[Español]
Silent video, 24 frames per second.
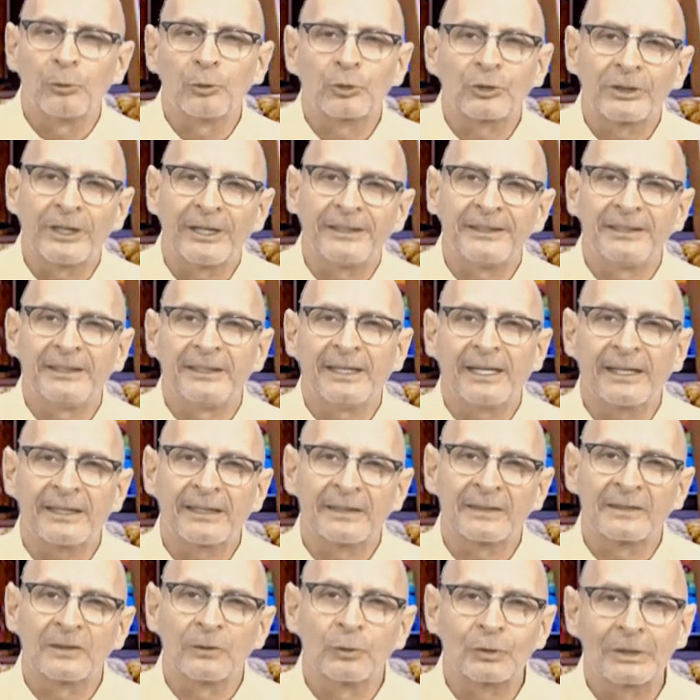Me
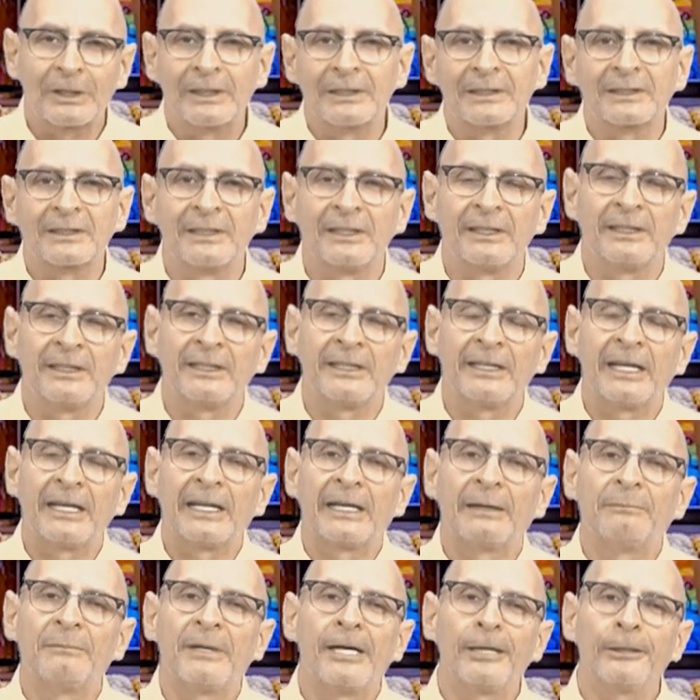gustaría que si ustedes
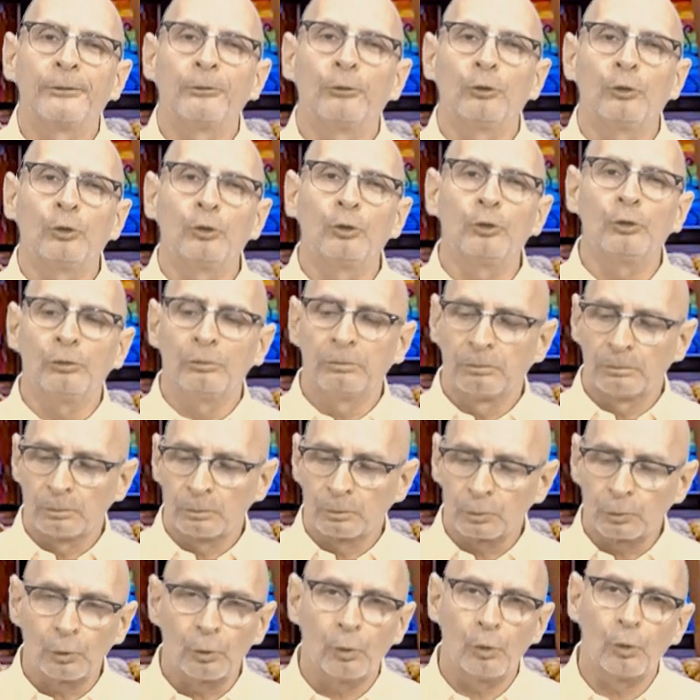tienen a la mano